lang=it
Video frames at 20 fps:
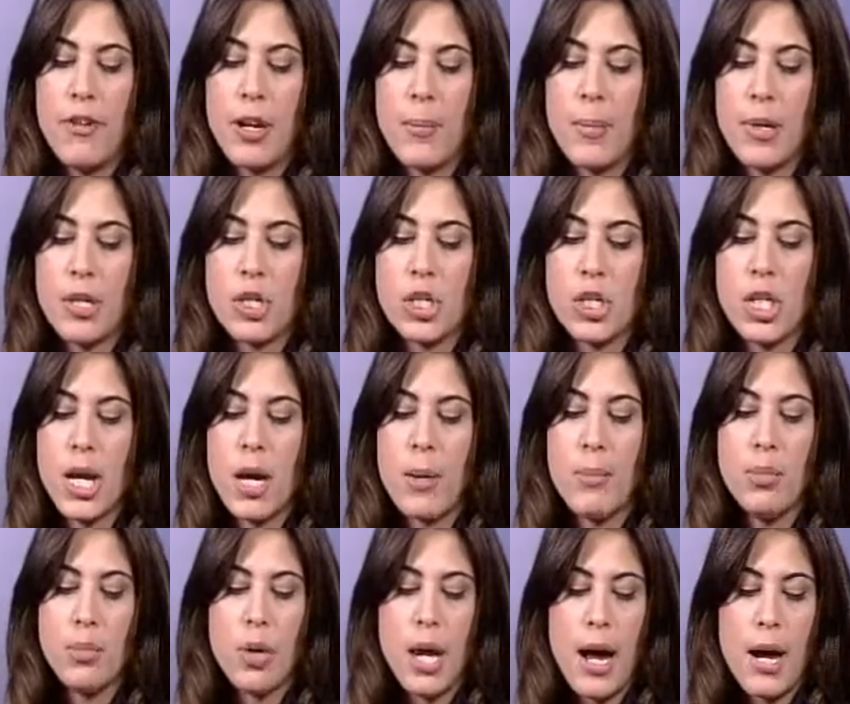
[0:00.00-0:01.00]
farmacia
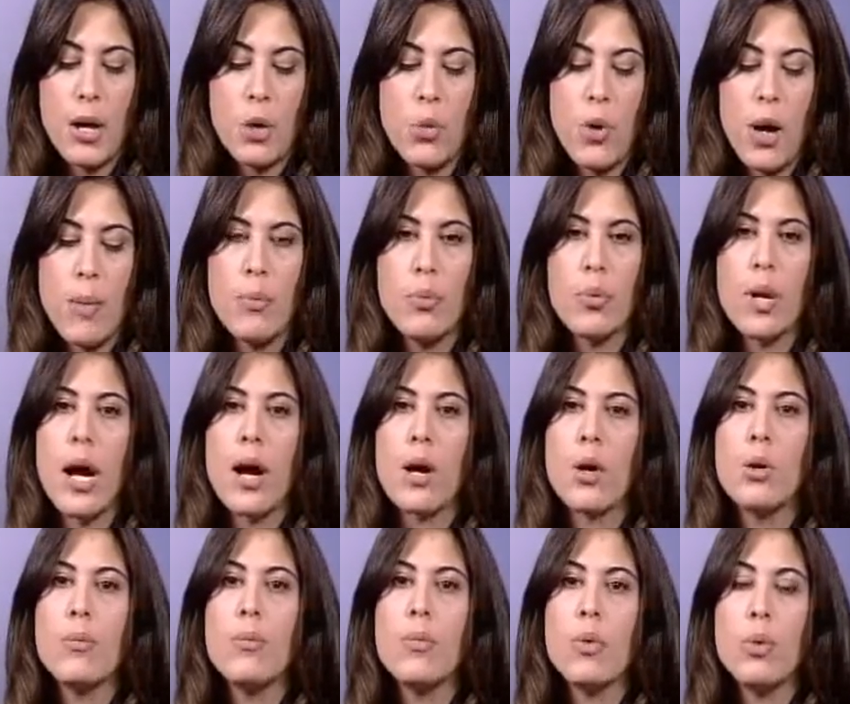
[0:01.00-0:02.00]
Burago a
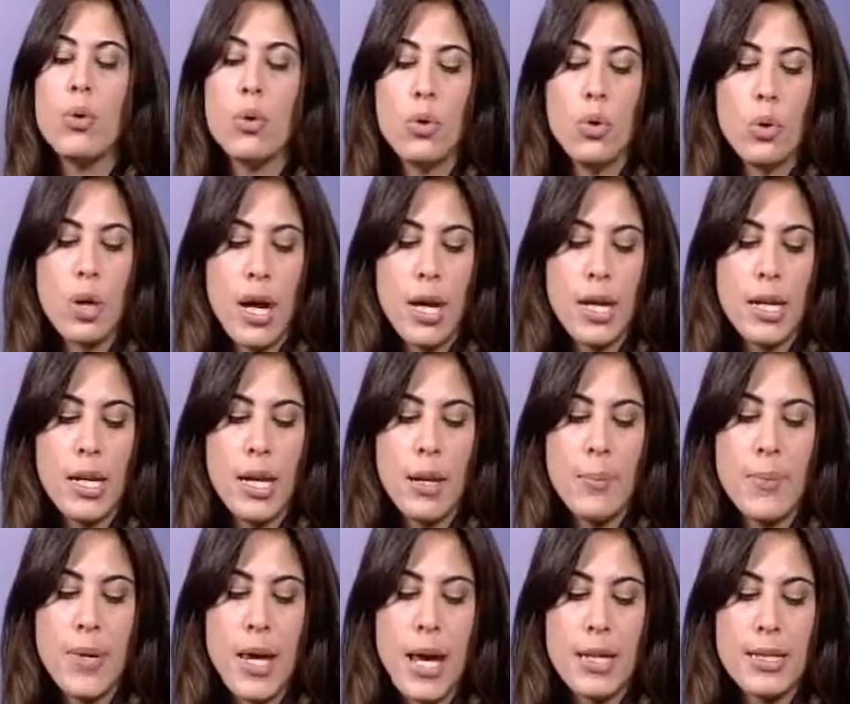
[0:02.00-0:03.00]
Burago Molgora
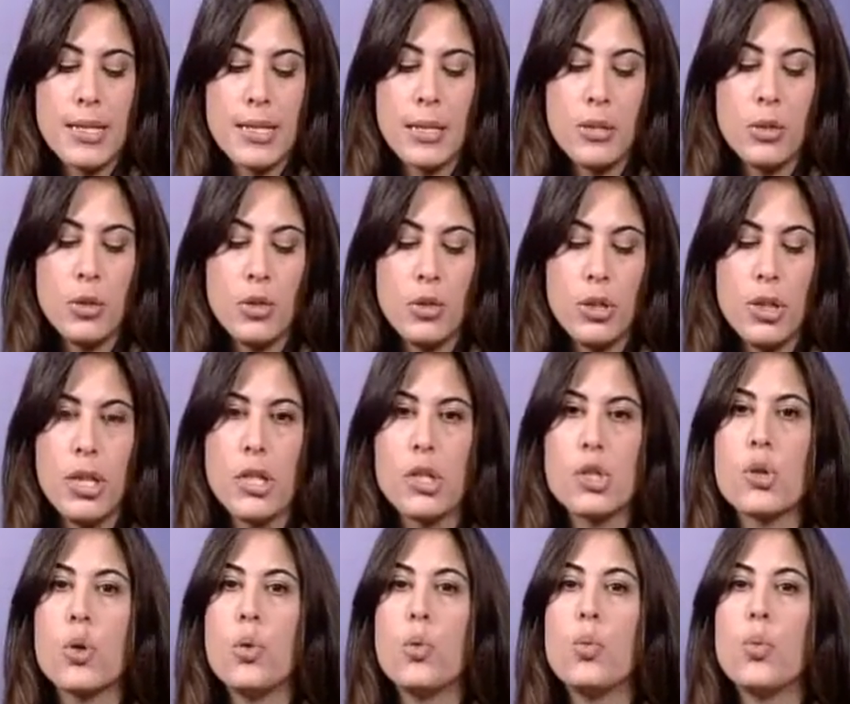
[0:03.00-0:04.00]
in piazza
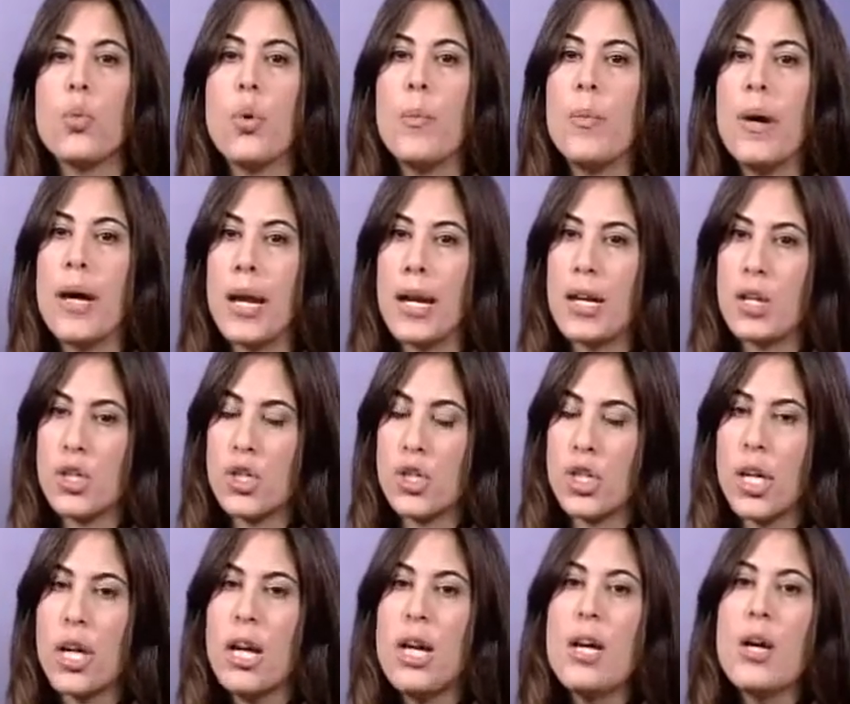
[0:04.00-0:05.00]
Dondecio 1
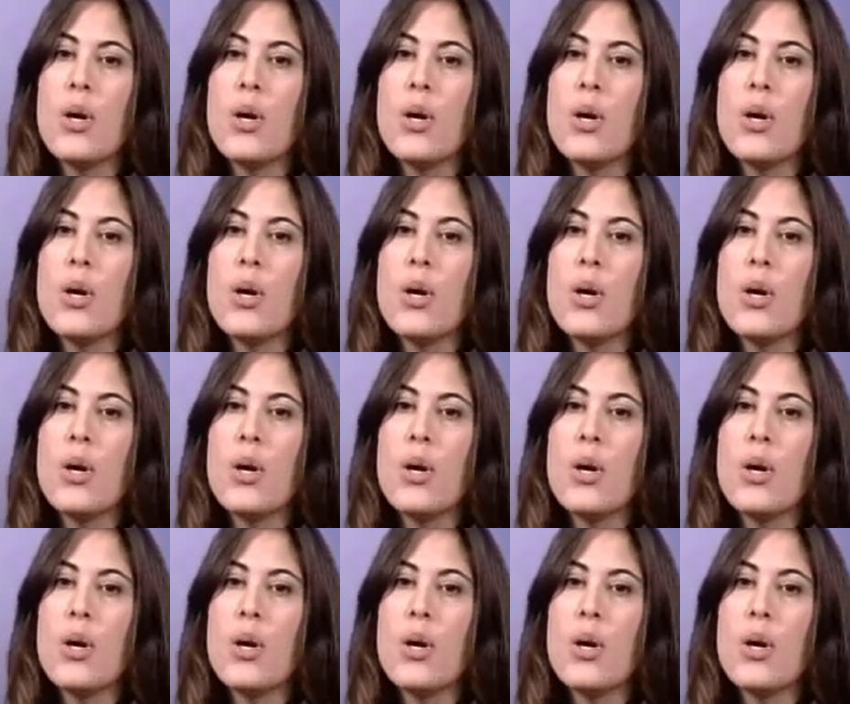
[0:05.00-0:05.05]
C.